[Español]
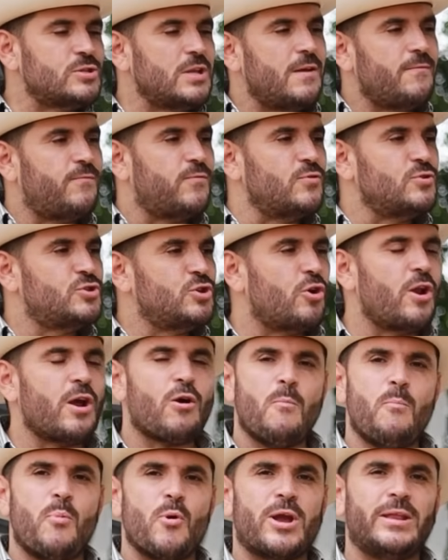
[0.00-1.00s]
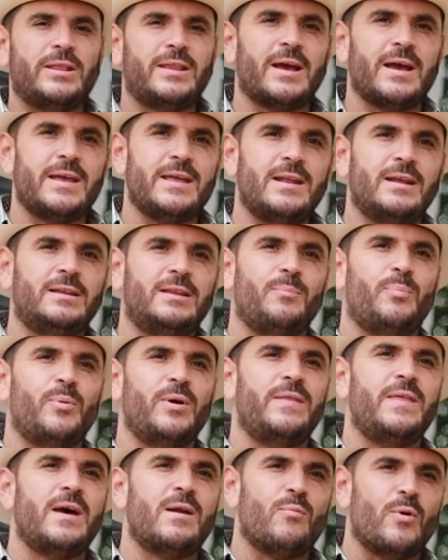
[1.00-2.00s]
si le funciona con poquita gallina te puede
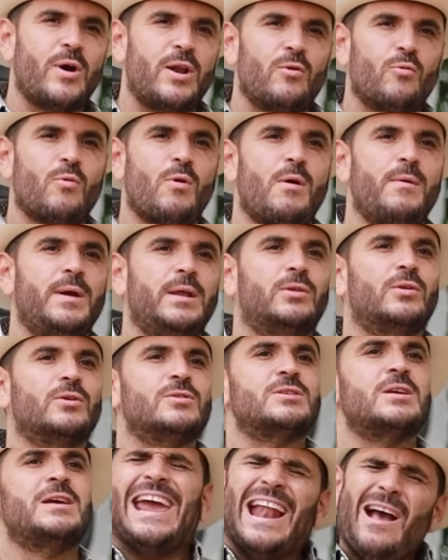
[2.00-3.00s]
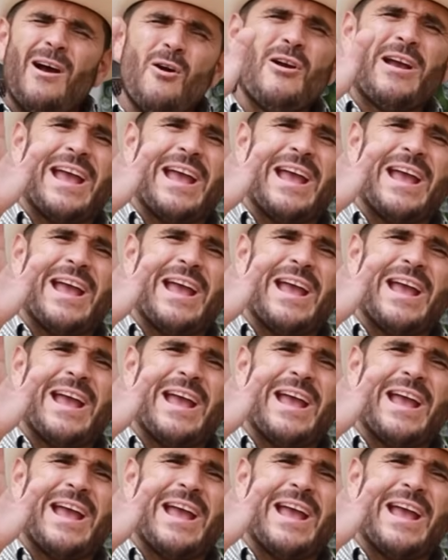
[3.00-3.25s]
dar buenos huevitos. Creo